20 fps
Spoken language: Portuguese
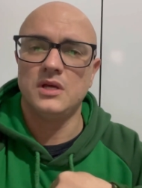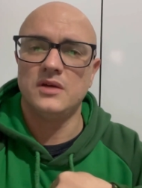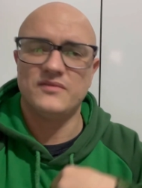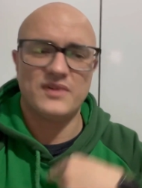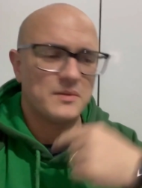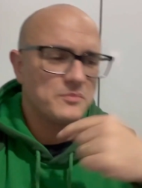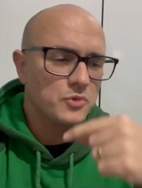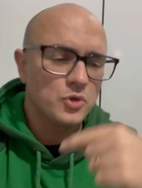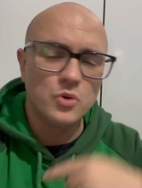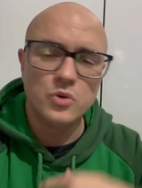
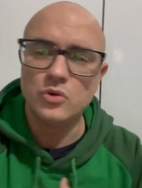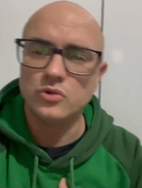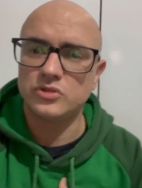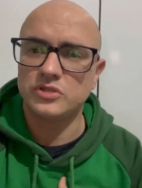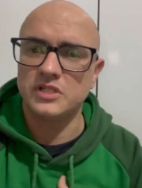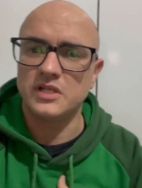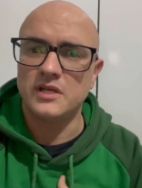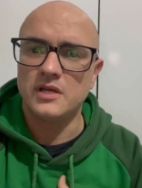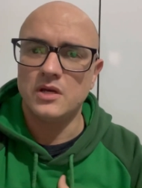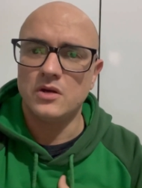Fábio
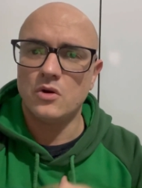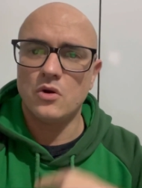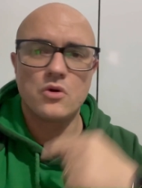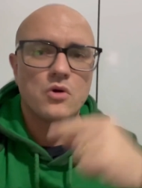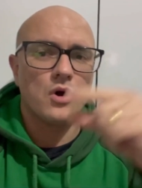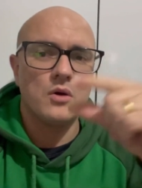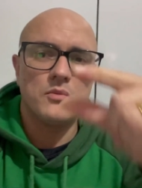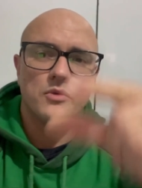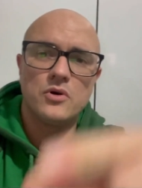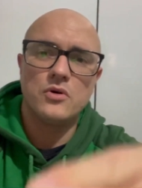Russi, ou
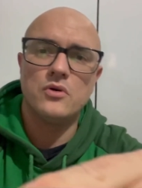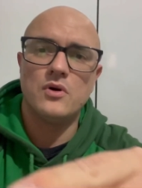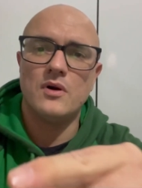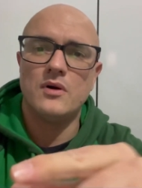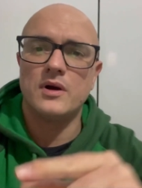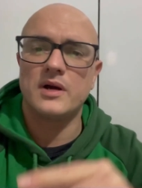como